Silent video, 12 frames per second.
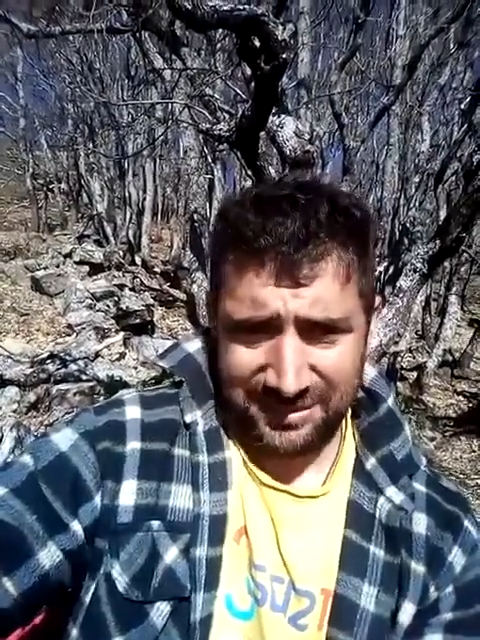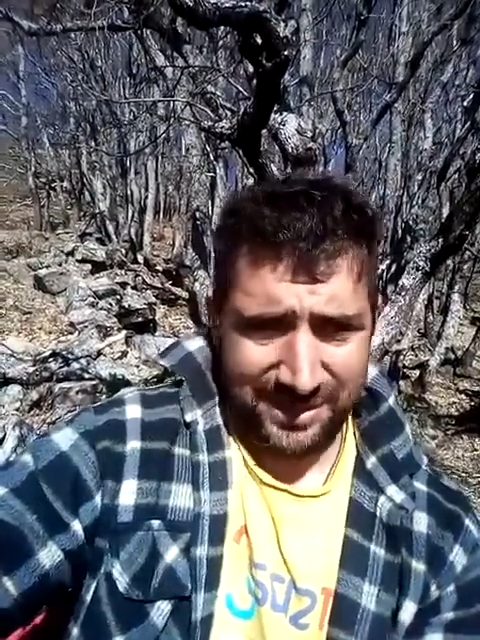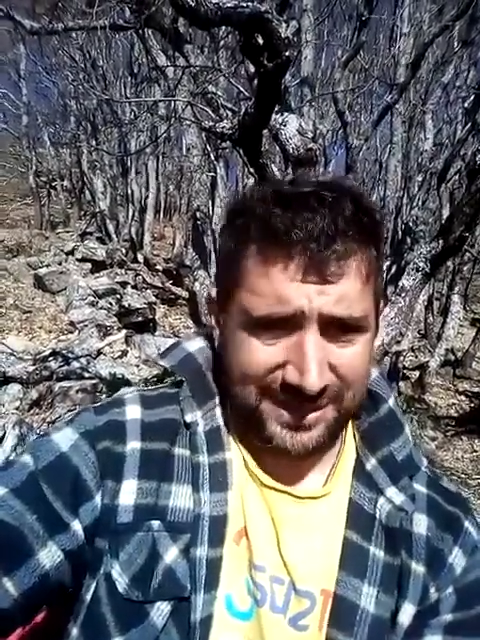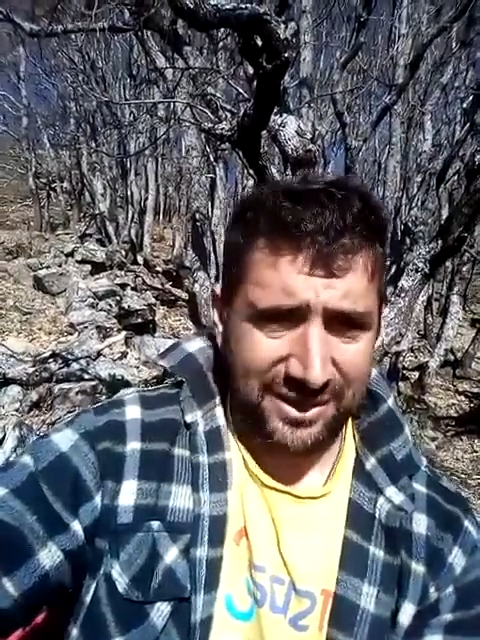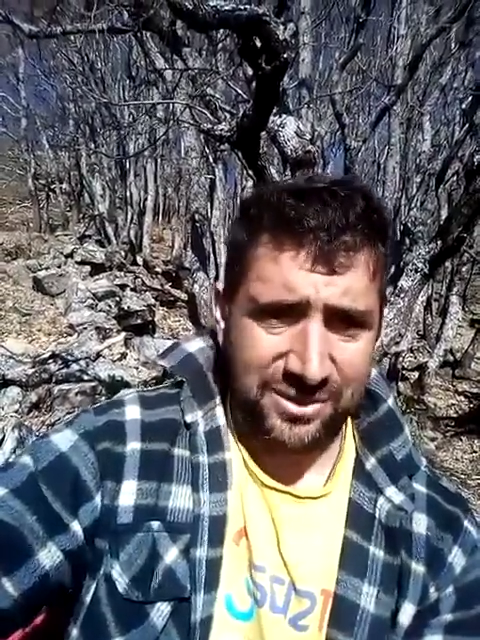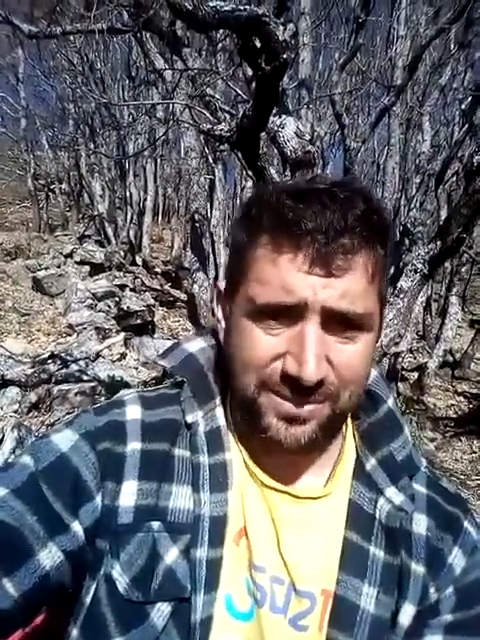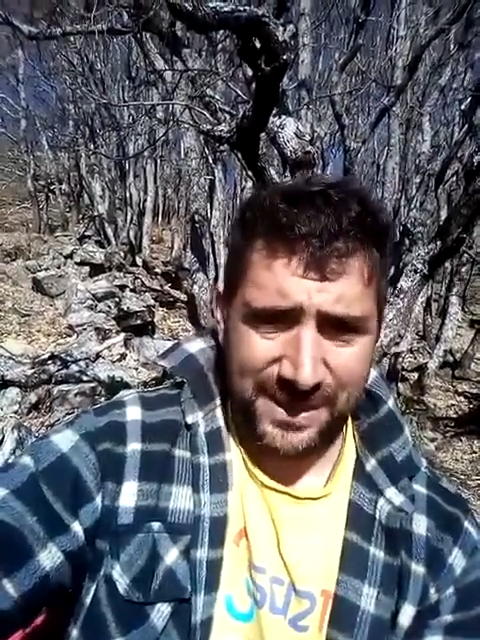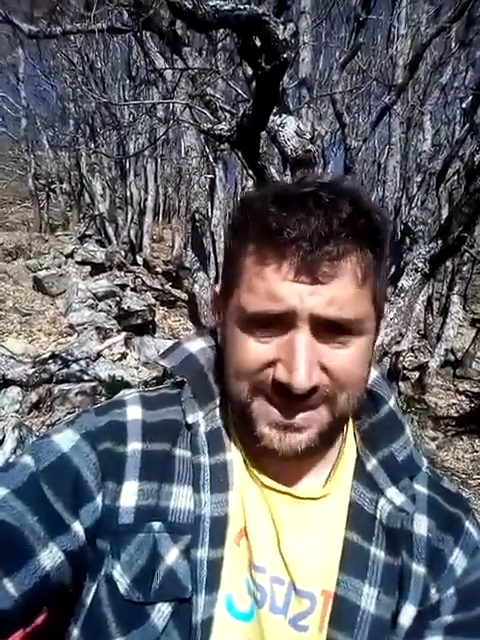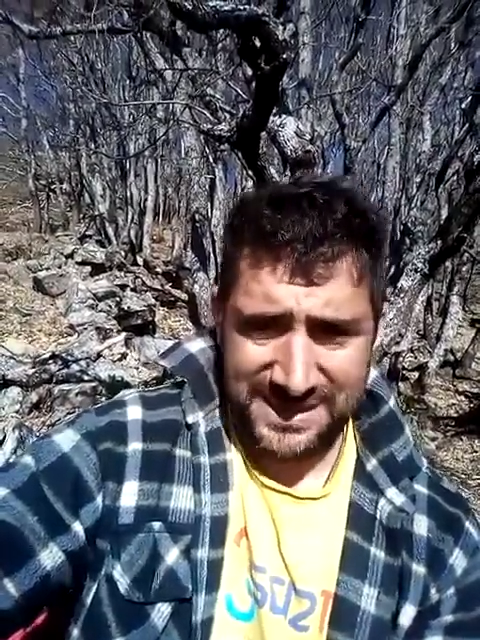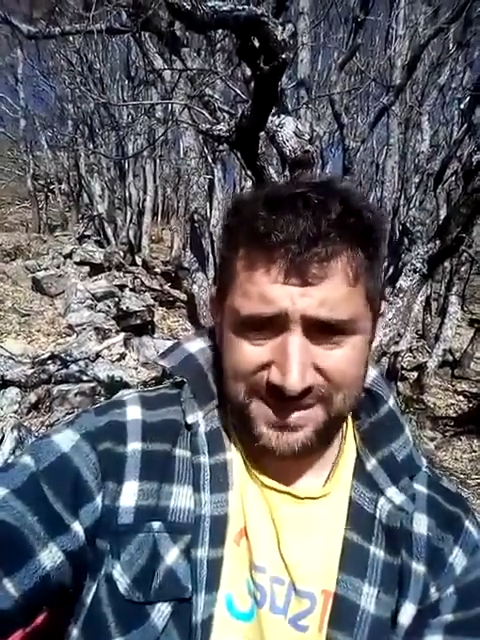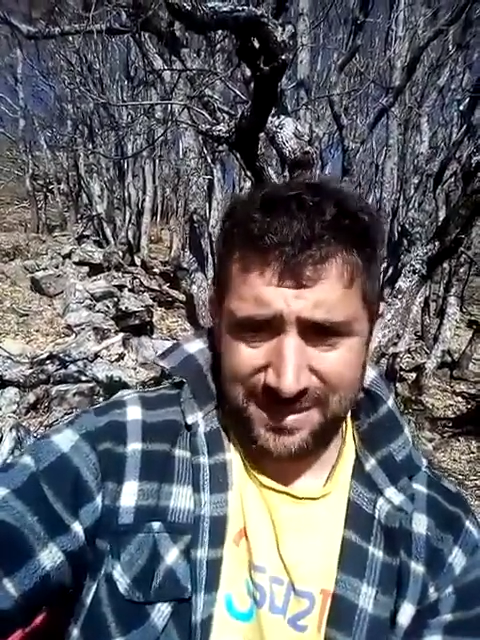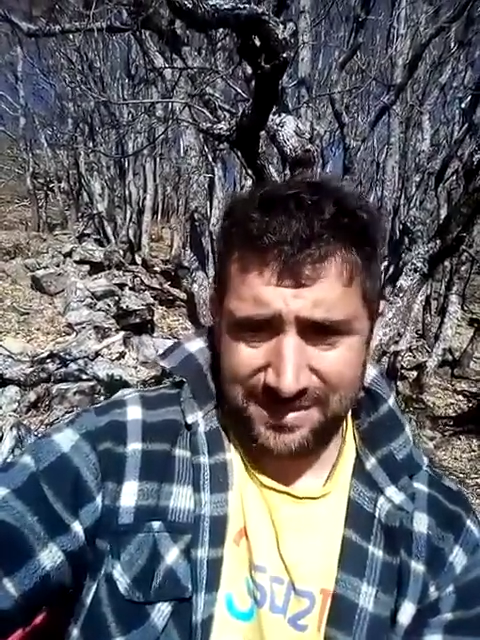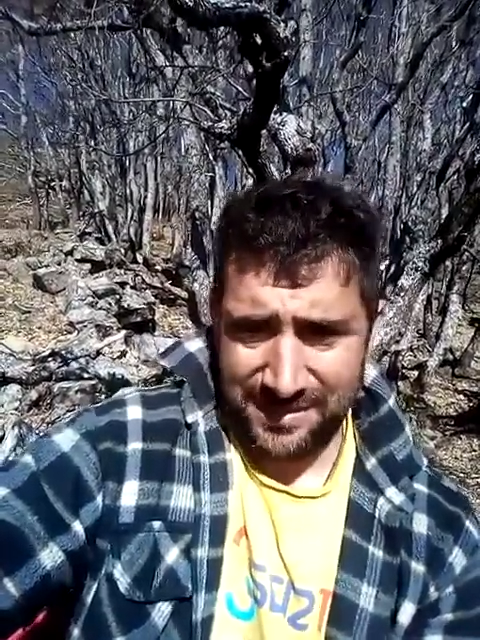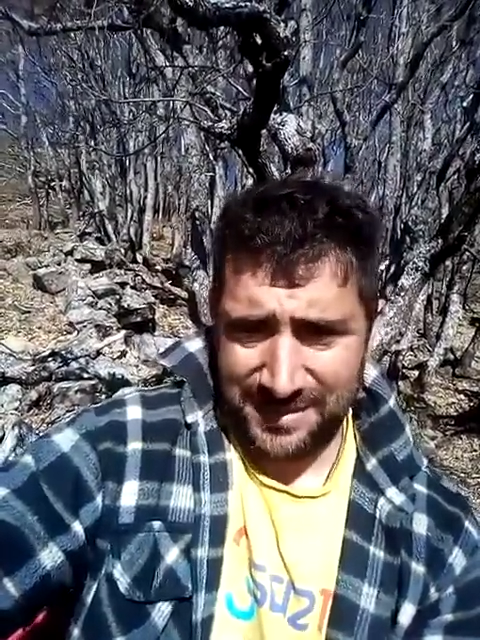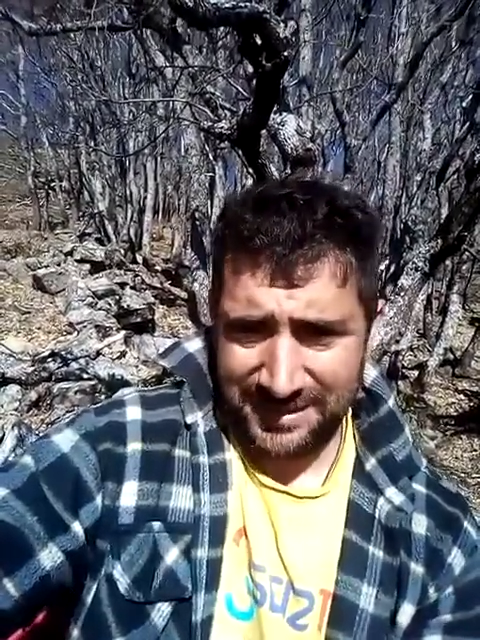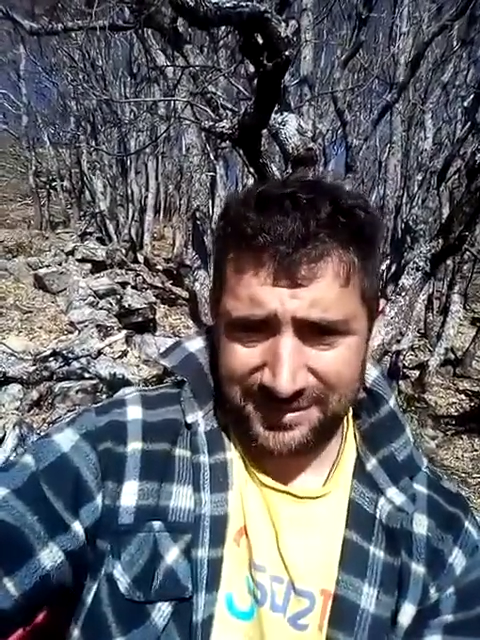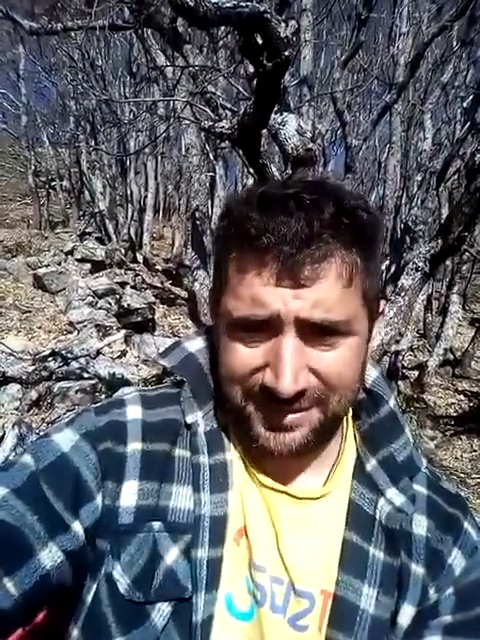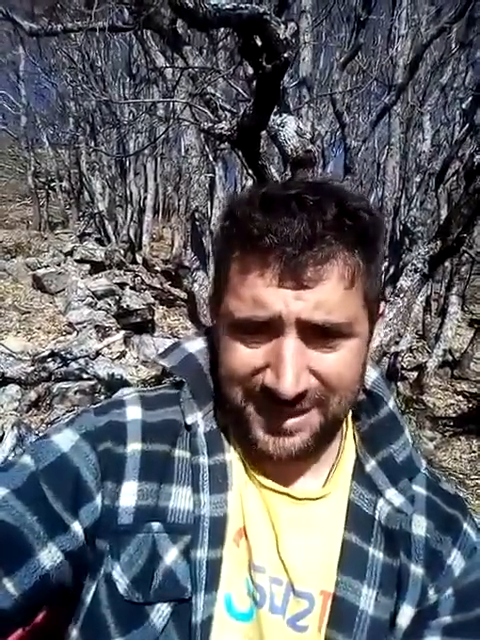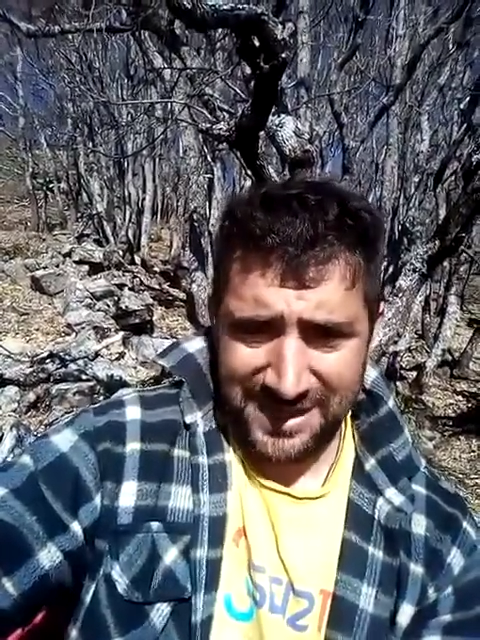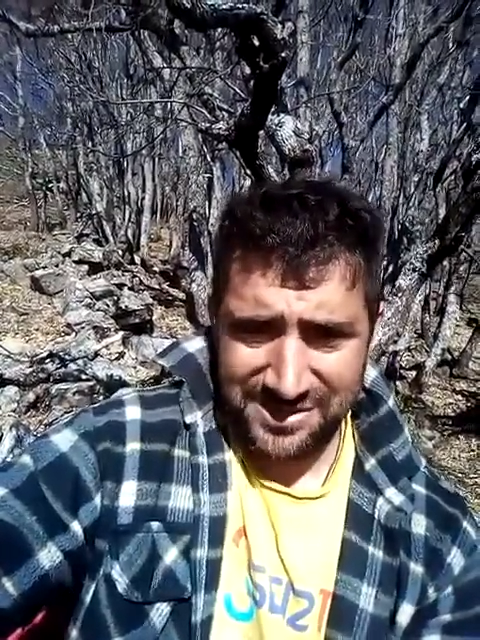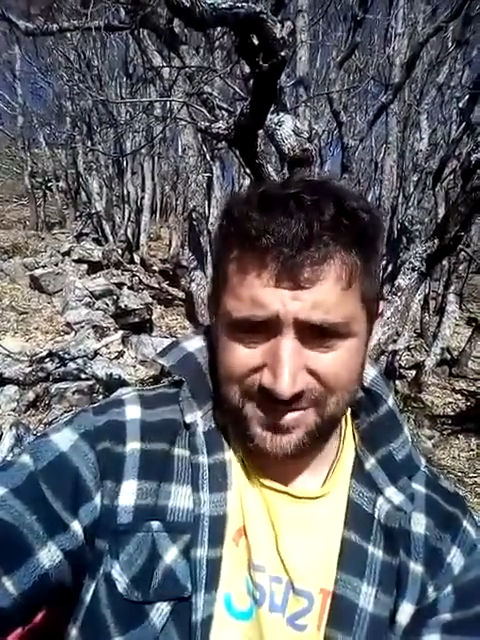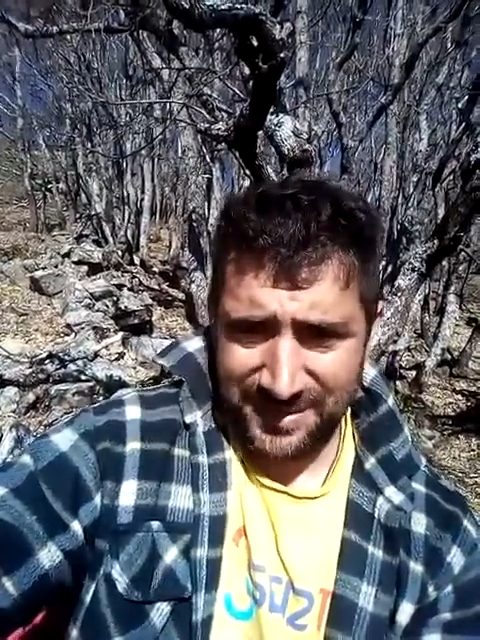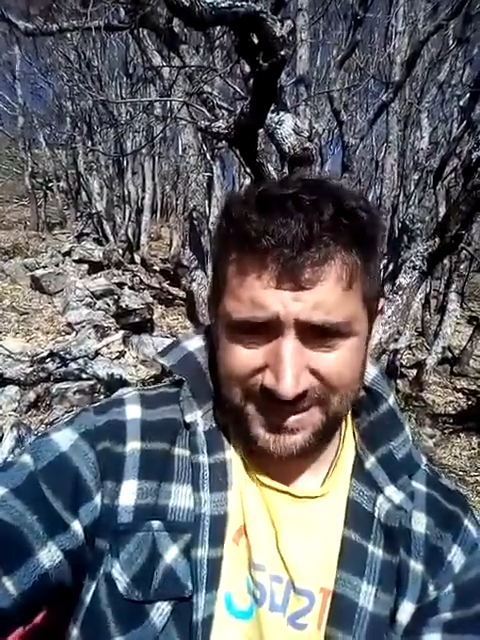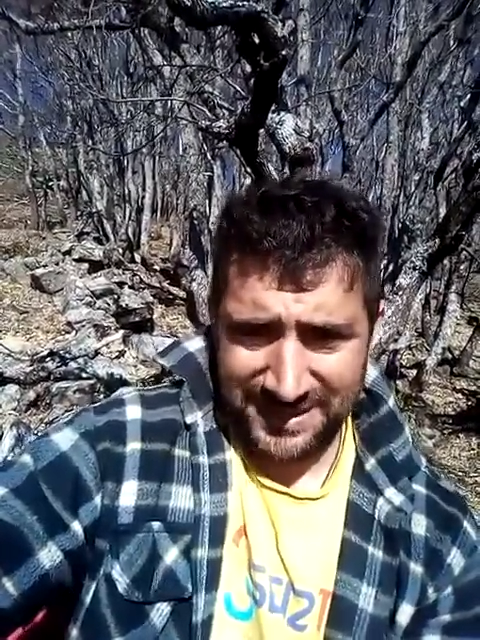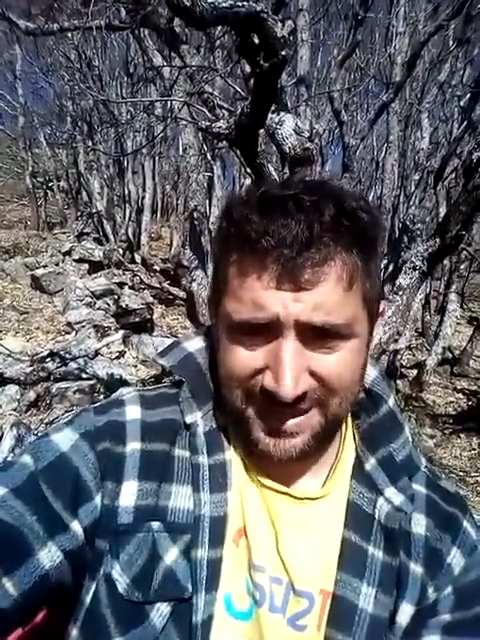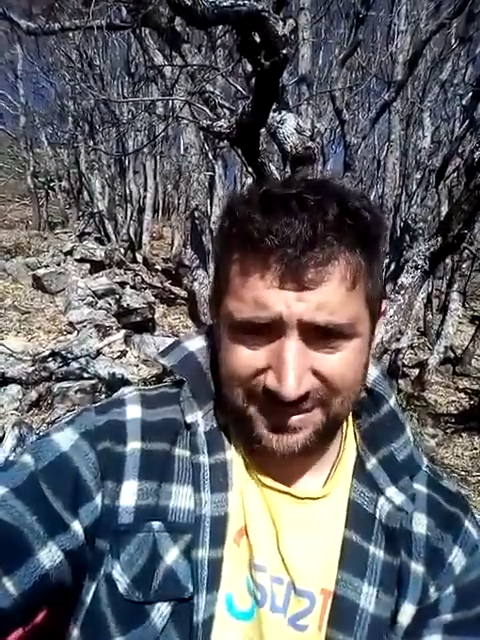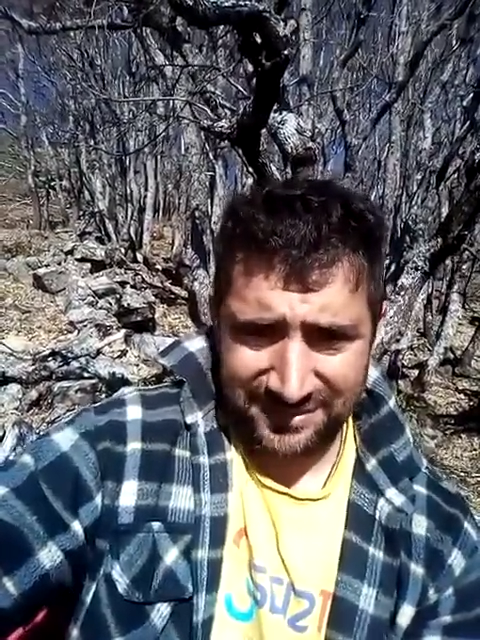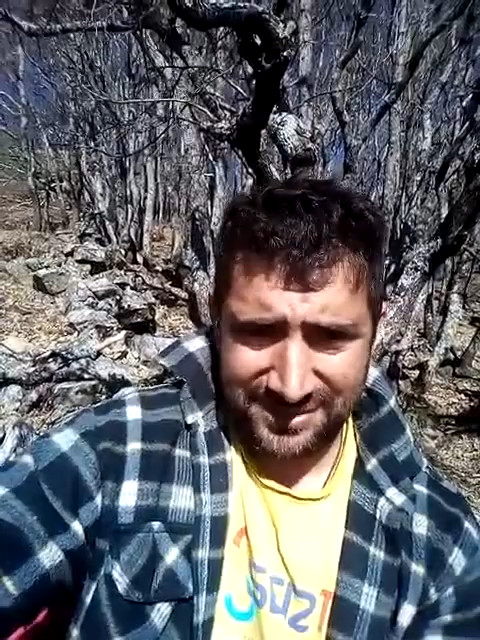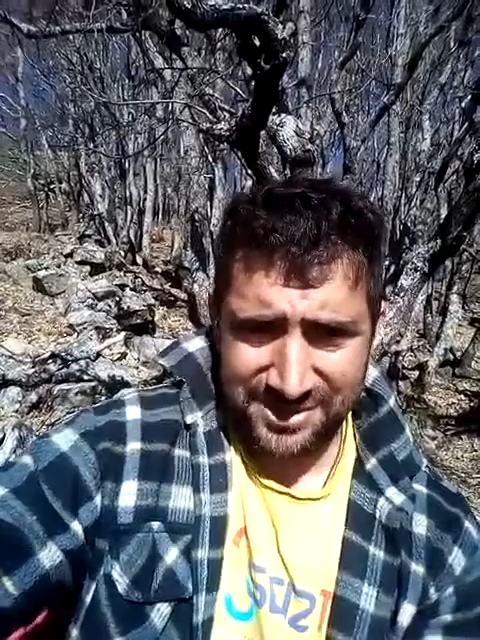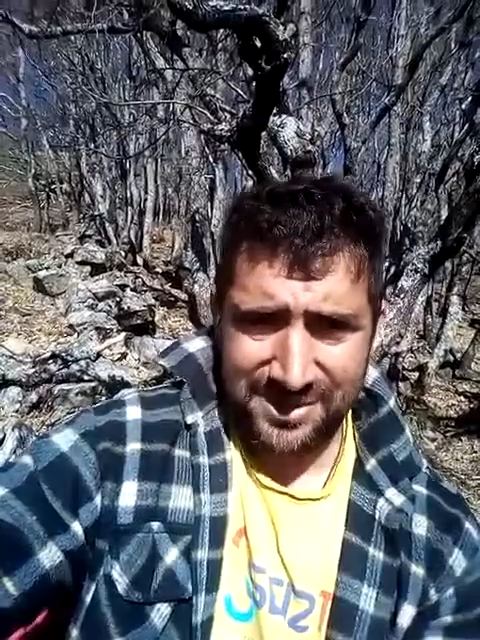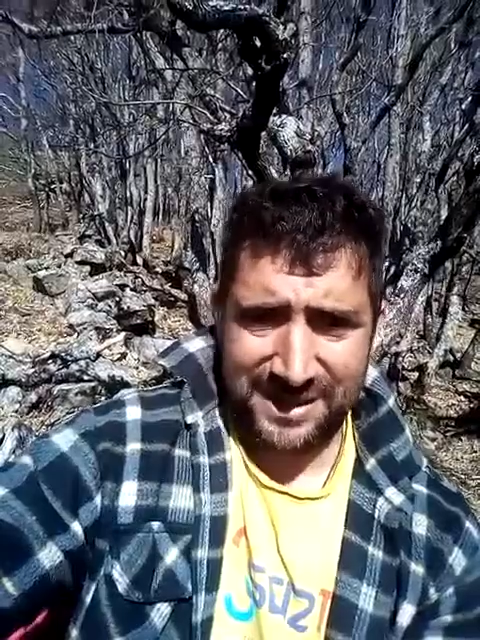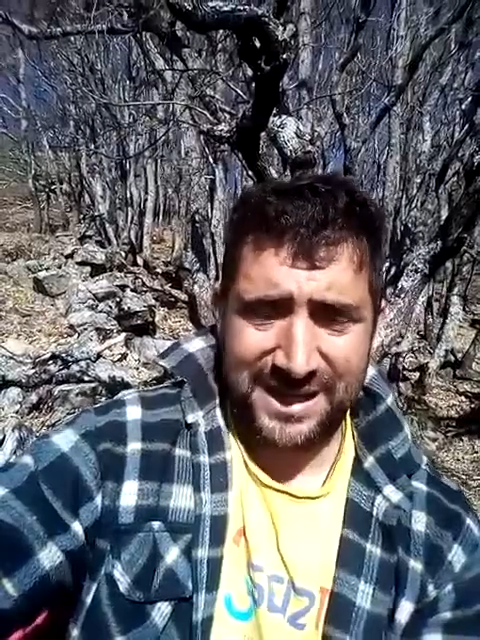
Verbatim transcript: Todavía tengo país chivas mamando del año pasado. Chivas